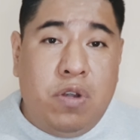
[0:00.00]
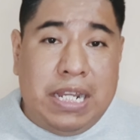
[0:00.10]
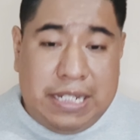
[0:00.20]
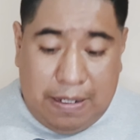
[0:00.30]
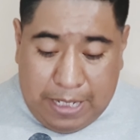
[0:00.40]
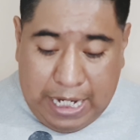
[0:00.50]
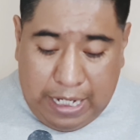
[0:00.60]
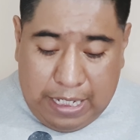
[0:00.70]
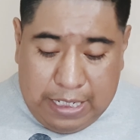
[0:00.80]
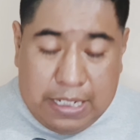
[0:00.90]
Lunes
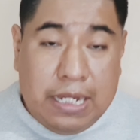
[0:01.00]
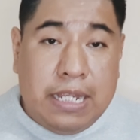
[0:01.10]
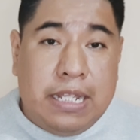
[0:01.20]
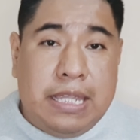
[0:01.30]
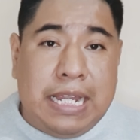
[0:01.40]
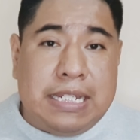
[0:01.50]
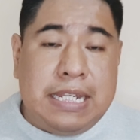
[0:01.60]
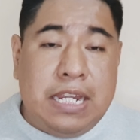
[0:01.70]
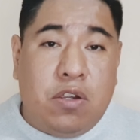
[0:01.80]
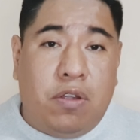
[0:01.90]
a viernes
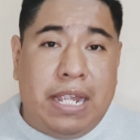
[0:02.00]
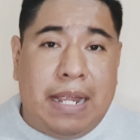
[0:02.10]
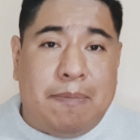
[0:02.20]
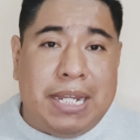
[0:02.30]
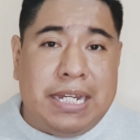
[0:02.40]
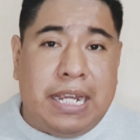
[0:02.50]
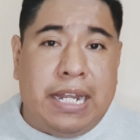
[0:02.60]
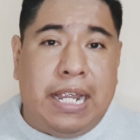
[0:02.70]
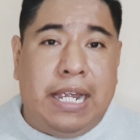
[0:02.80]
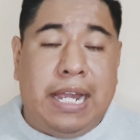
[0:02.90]
de 5 de la
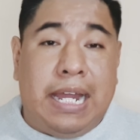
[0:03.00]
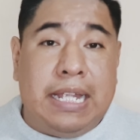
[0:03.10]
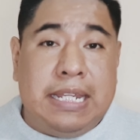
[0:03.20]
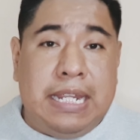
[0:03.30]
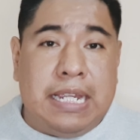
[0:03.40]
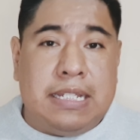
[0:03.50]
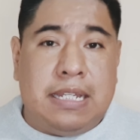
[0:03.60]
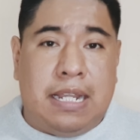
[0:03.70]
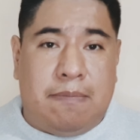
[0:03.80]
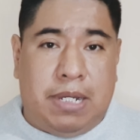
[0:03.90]
mañana a
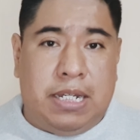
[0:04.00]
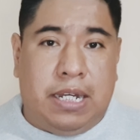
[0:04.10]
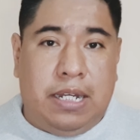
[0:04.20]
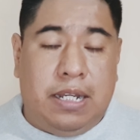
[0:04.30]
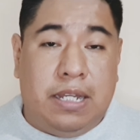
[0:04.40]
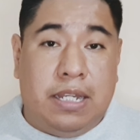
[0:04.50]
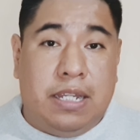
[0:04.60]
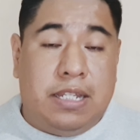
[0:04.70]
10 de la mañana